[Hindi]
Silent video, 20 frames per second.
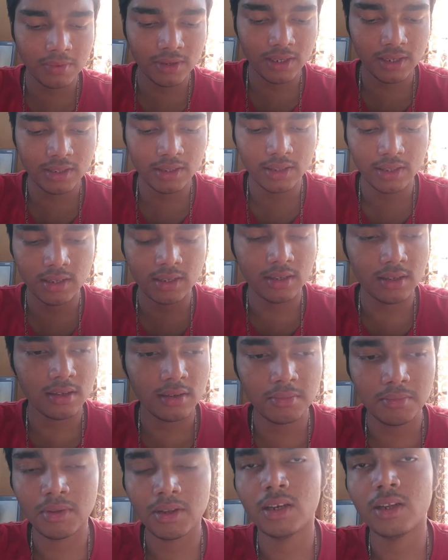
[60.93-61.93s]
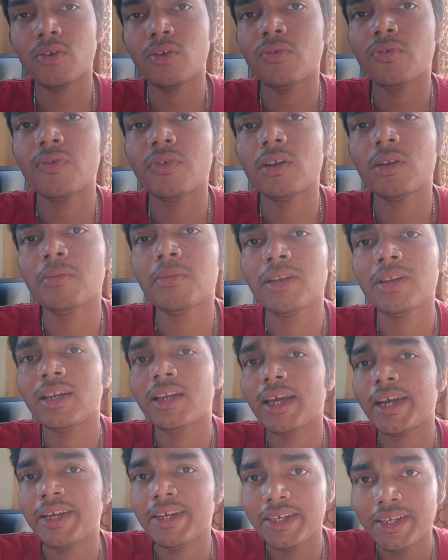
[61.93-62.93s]
में आई थिंक मैंने ऑफ़र में
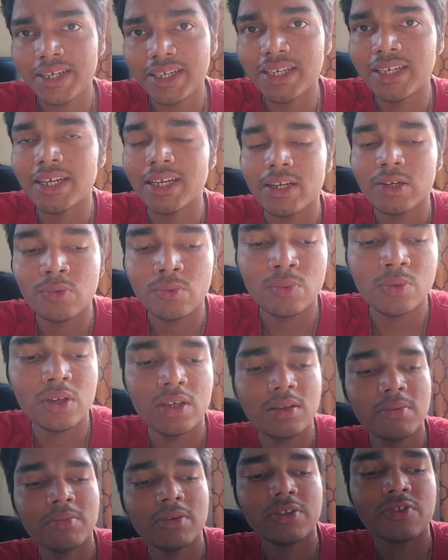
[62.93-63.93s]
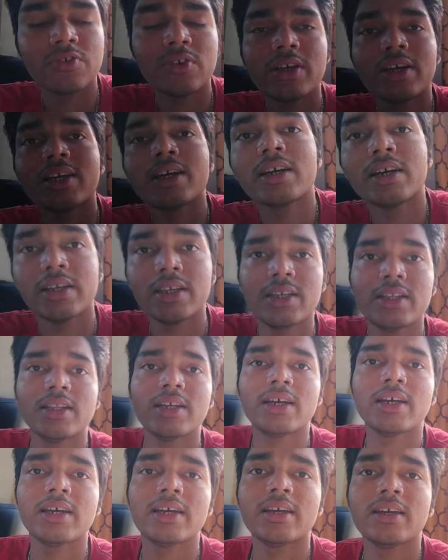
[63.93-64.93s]
नाइन्टी नाइन ओनली में जो है
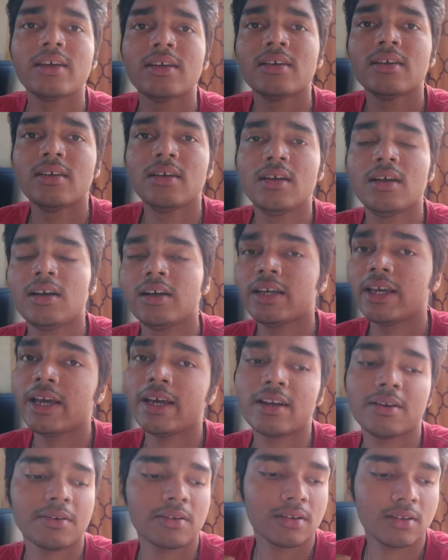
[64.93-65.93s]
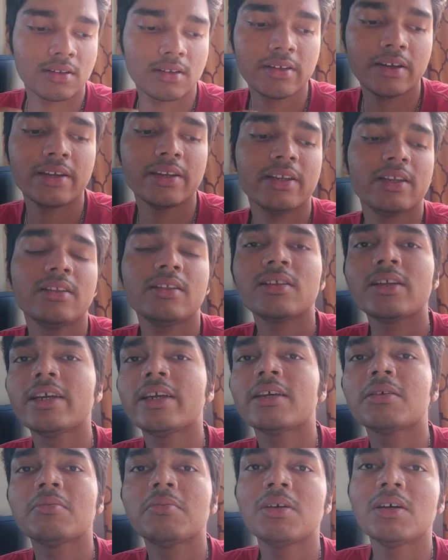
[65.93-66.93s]
ख़रीदा है यार ख़रीद के
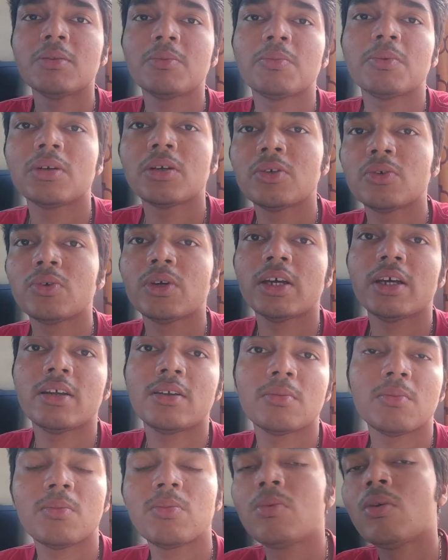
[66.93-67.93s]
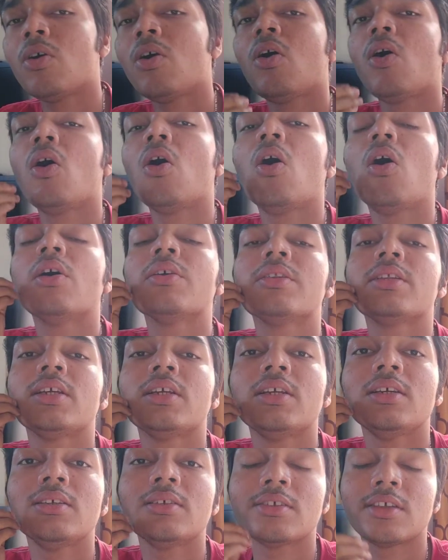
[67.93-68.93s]
एक बार पढ़ो यार बहुत
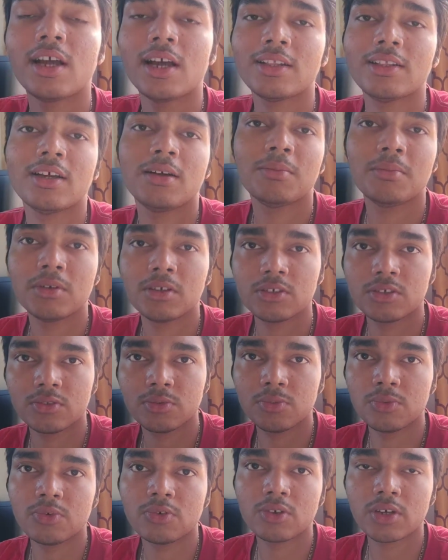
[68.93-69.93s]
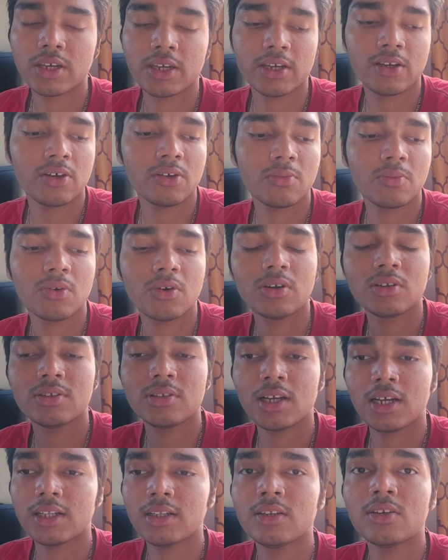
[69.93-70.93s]
ही ज़्यादा मस्त बुक है और बहुत
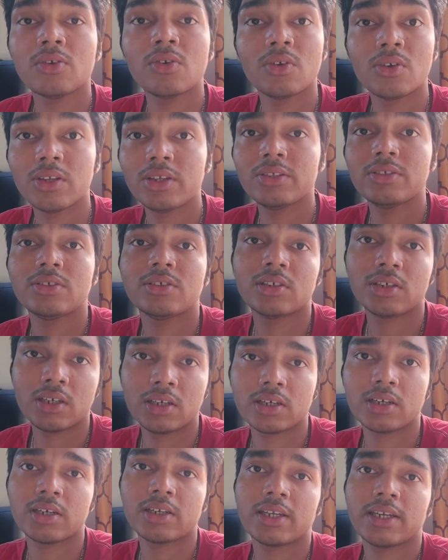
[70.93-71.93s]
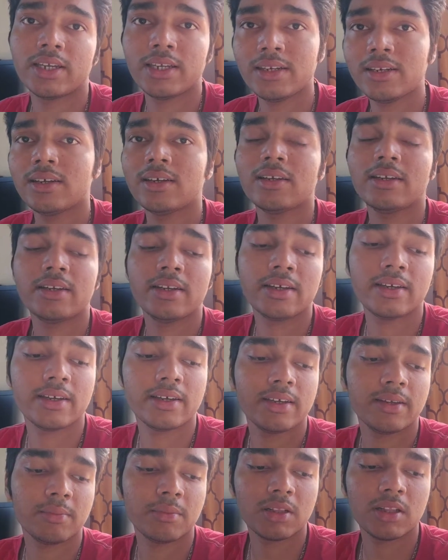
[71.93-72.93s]
ज़्यादा नॉलेज अगर गेन करना
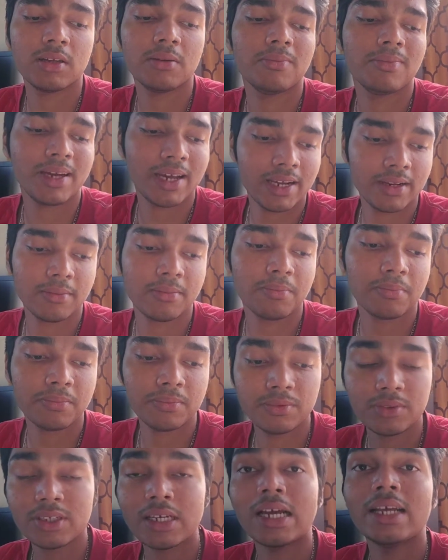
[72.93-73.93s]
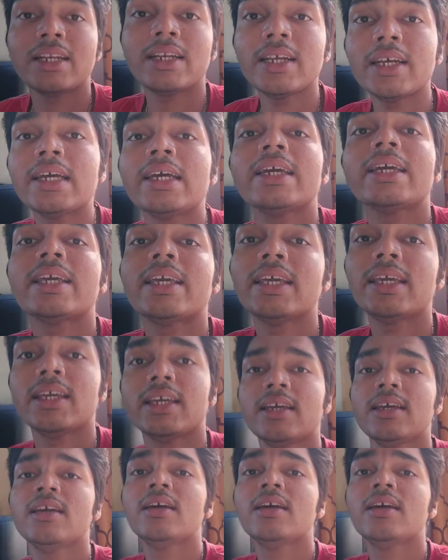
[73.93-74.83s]
है मतलब जानना है कि